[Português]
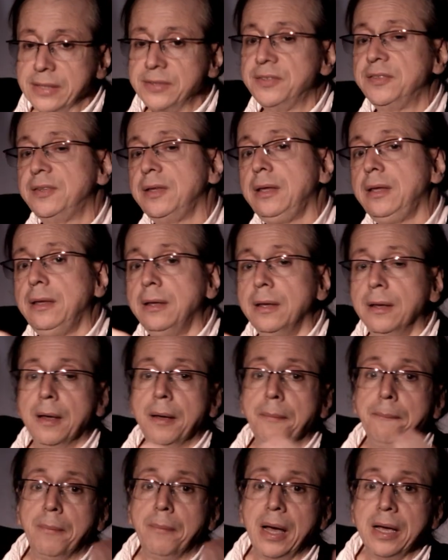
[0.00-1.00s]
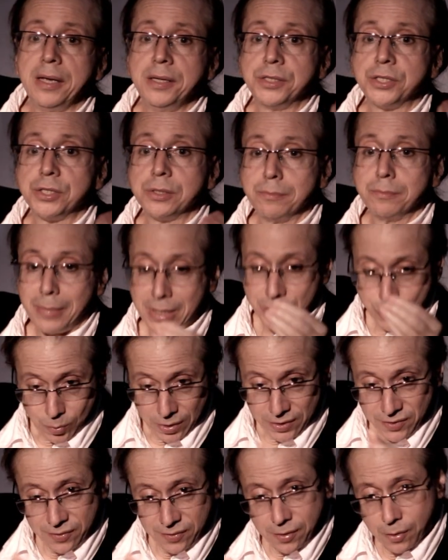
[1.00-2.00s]
sim, mas, mas
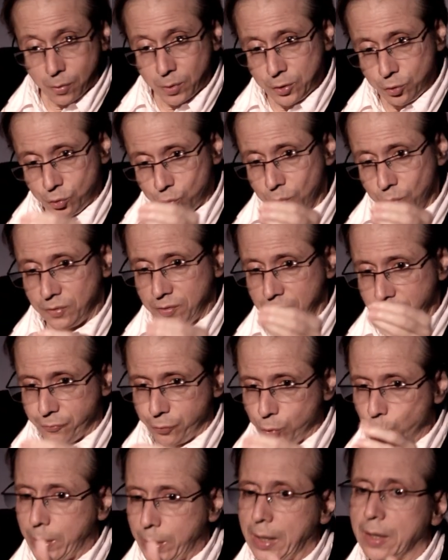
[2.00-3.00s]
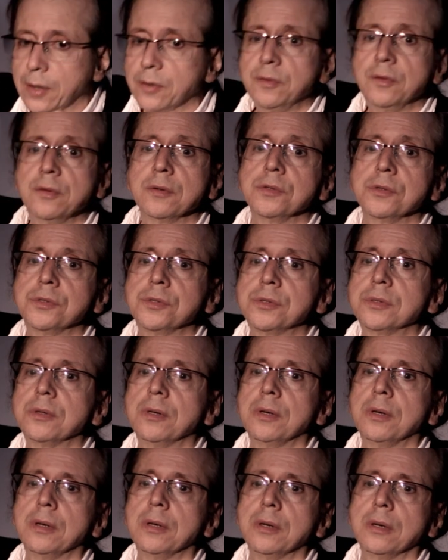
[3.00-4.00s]
quais são as suas influências?
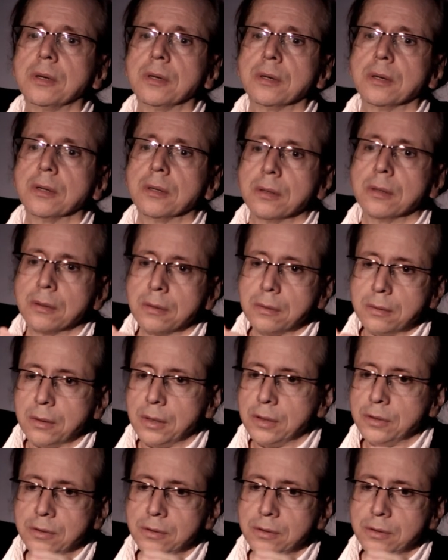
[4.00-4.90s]
Eh,